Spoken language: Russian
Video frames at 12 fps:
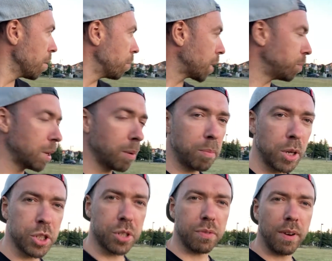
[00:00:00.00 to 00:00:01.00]
Проблема
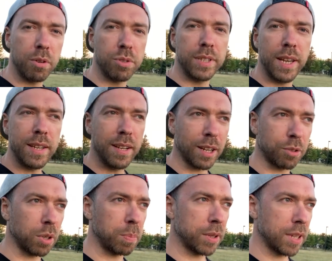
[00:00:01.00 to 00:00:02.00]
большинства людей,
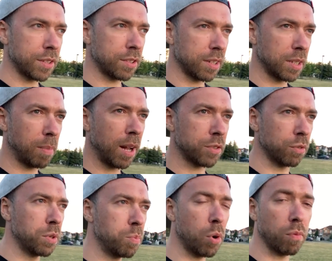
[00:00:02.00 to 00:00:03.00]
которые пытаются разобраться
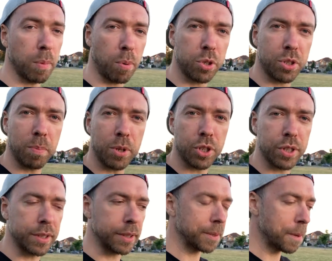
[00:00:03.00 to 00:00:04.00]
в любом вопросе по
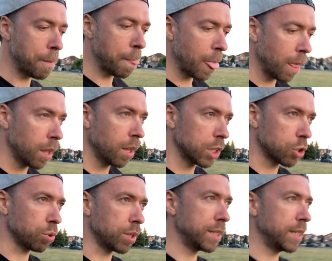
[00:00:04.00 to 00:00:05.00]
жизни –
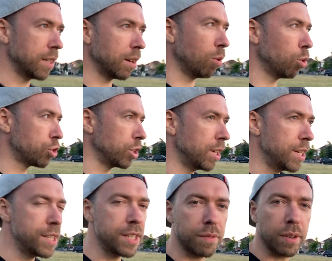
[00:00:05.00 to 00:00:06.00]
что они очень
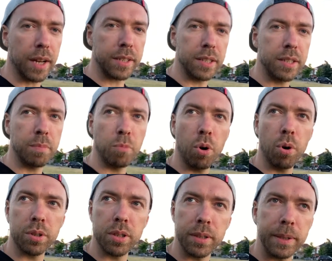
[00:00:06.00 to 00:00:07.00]
ленивы, они не
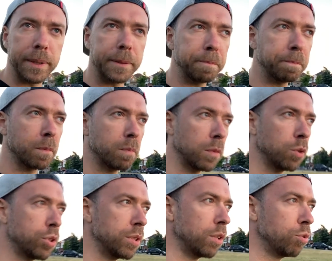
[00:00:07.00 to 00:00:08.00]
могут, э,
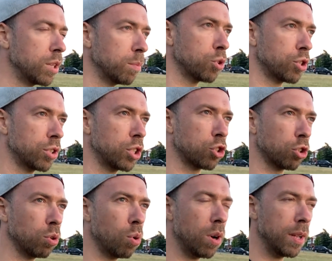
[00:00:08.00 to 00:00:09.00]
люди, людям очень
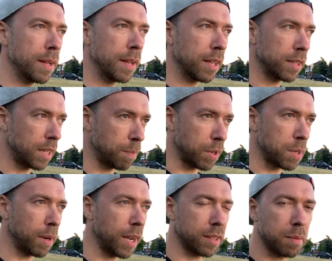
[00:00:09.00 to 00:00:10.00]
тяжело, я
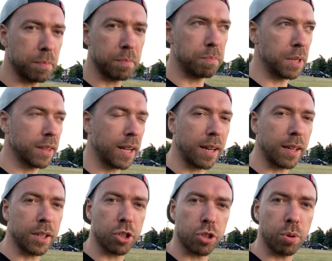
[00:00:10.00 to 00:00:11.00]
понимаю, это
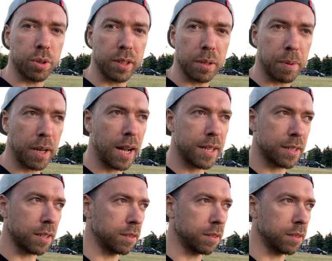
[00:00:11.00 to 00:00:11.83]
ментально тяжело так напрягаться,